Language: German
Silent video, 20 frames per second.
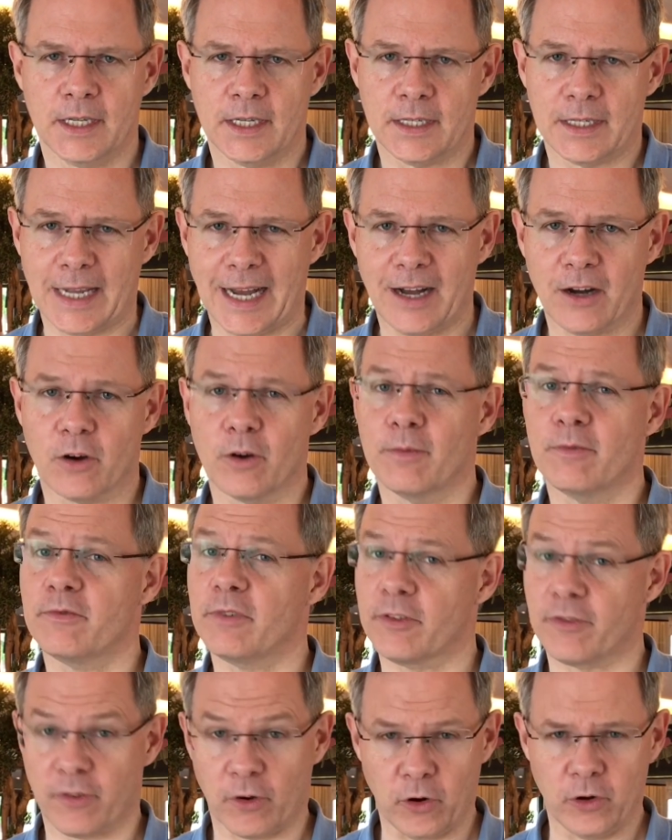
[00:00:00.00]
darum,
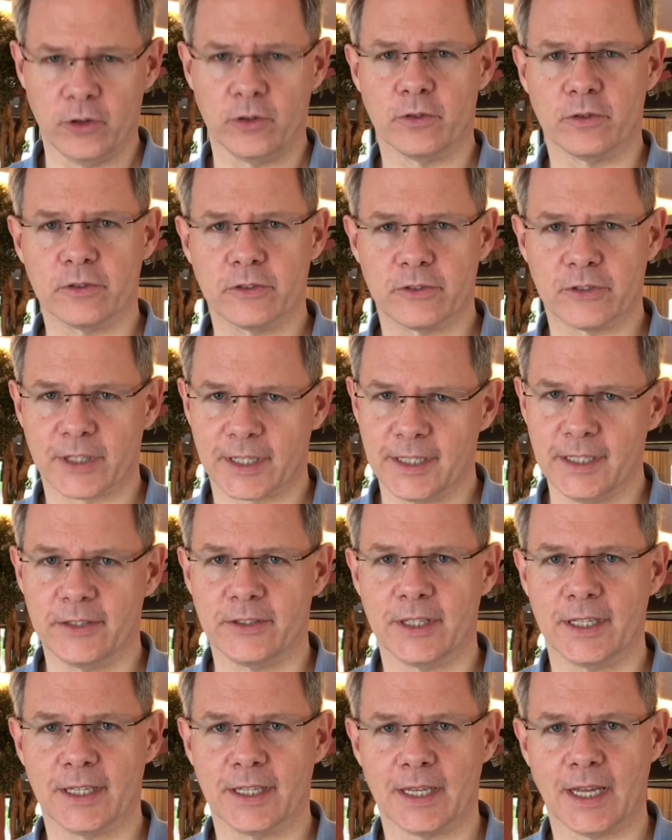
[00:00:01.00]
wir freuen uns
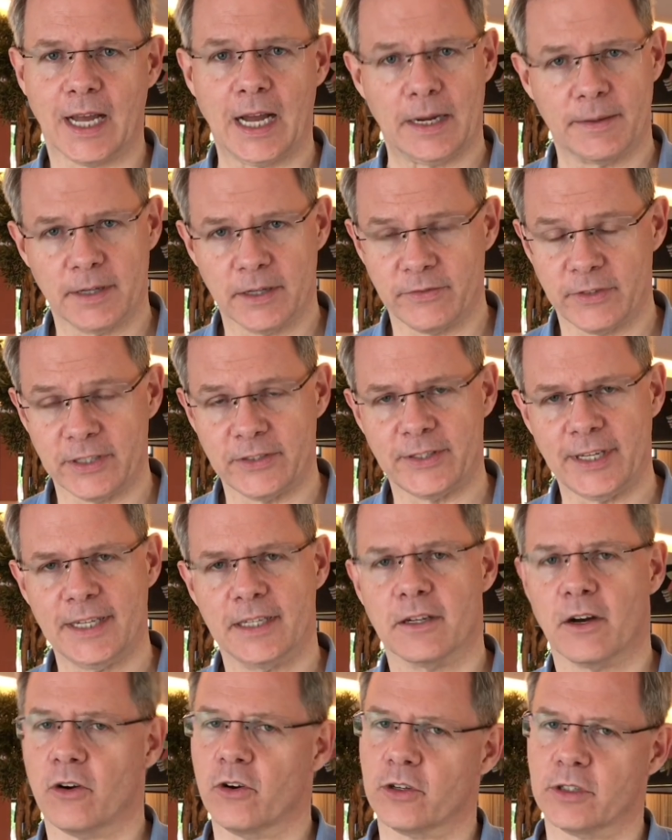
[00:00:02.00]
riesig, aber wir sehen
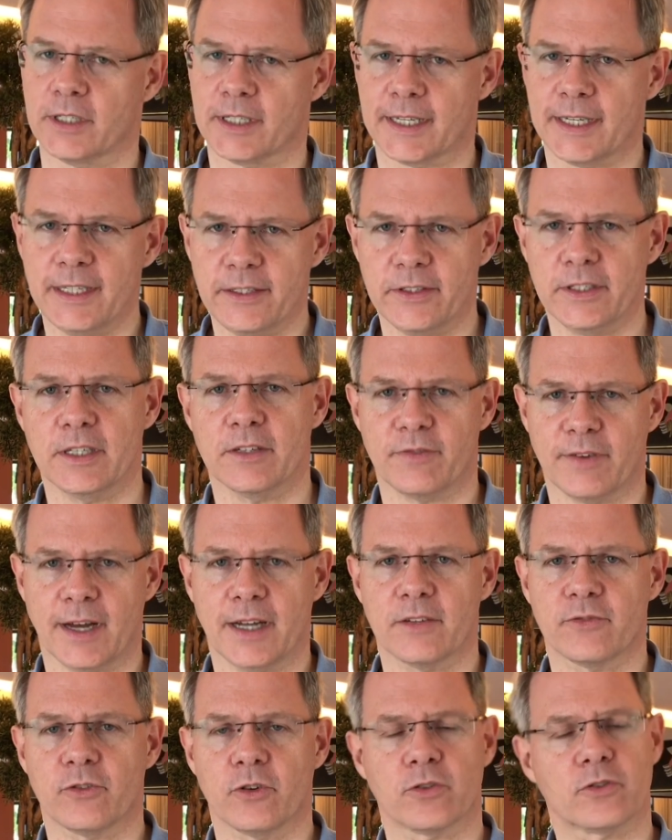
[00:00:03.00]
da auch eine riesige
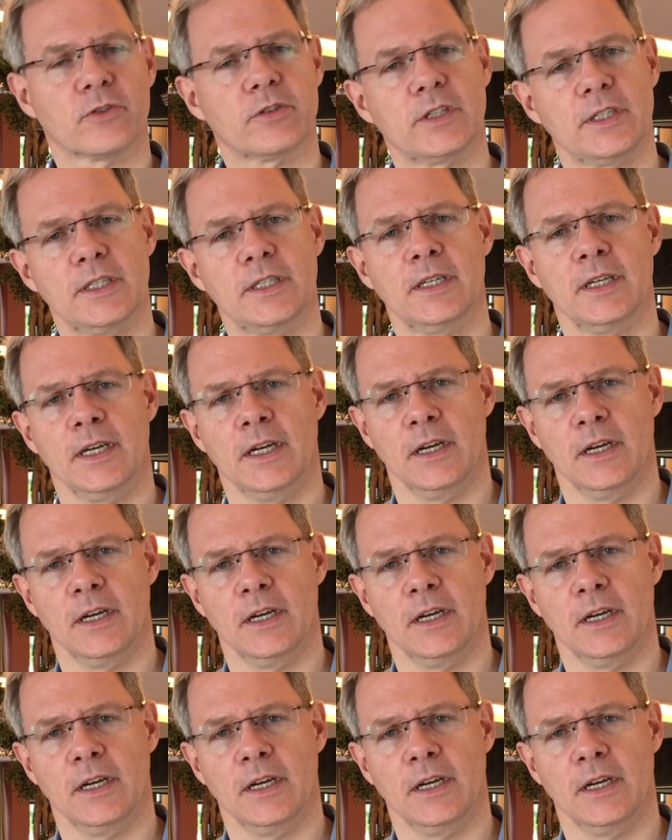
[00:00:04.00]
Verantwortung, die